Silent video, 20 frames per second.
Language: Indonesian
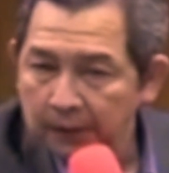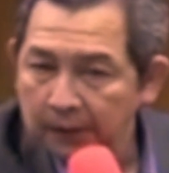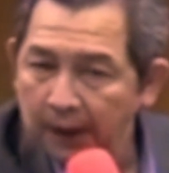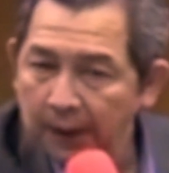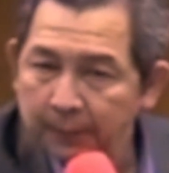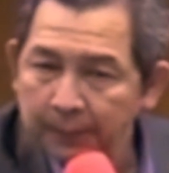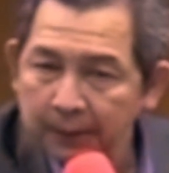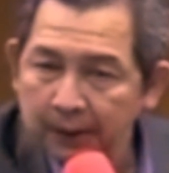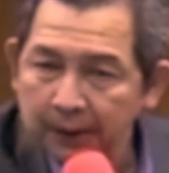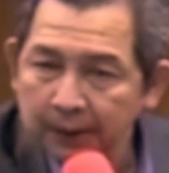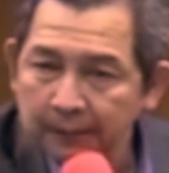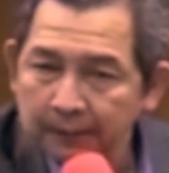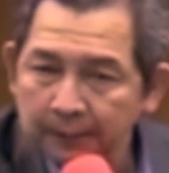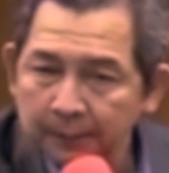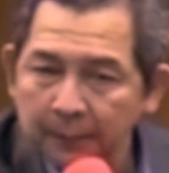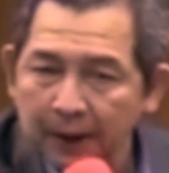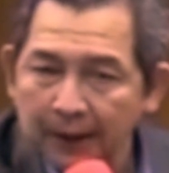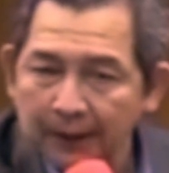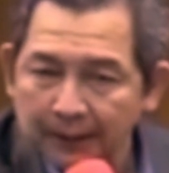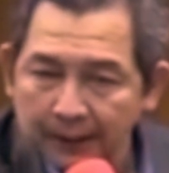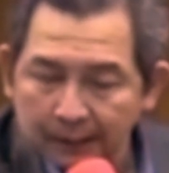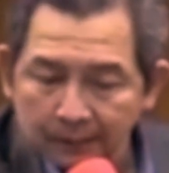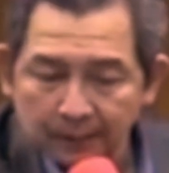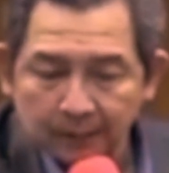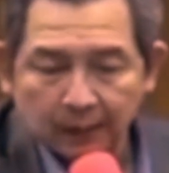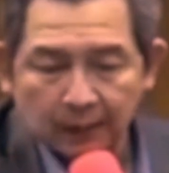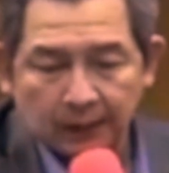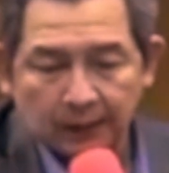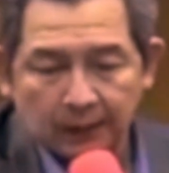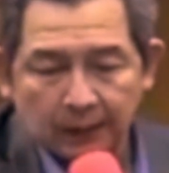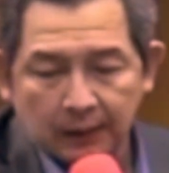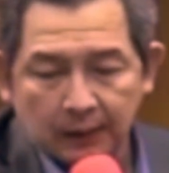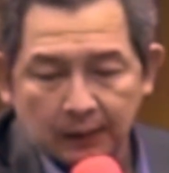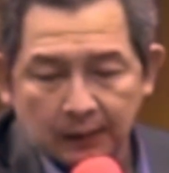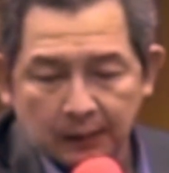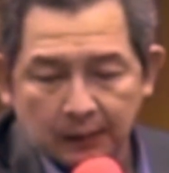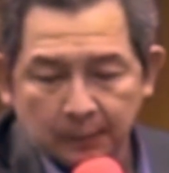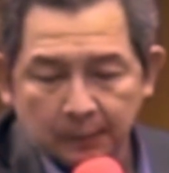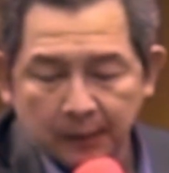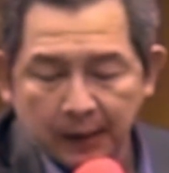Tapi semakin saya
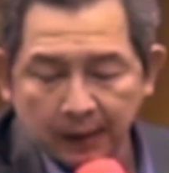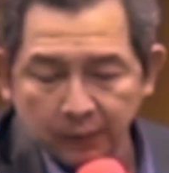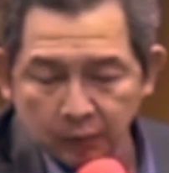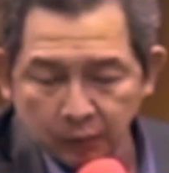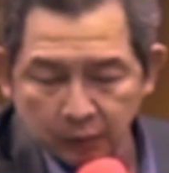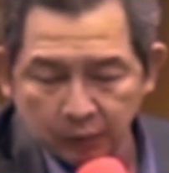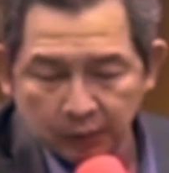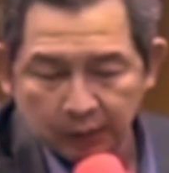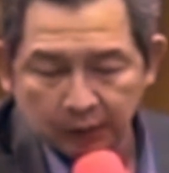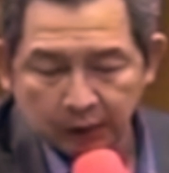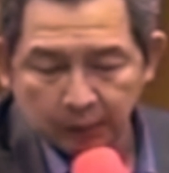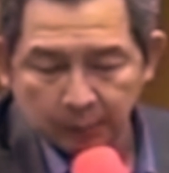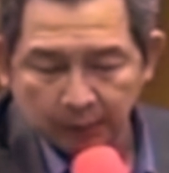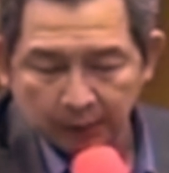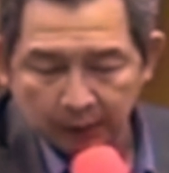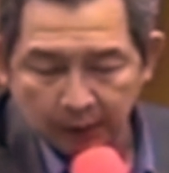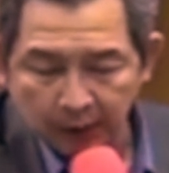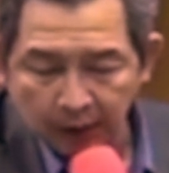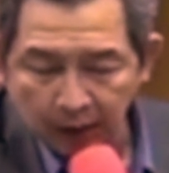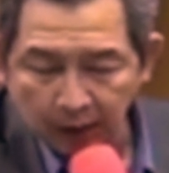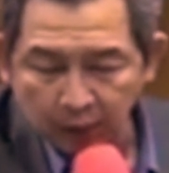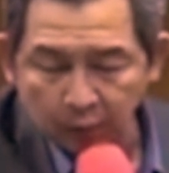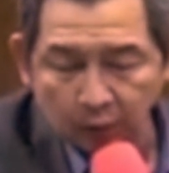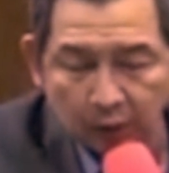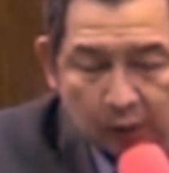masuk di dalam hadirat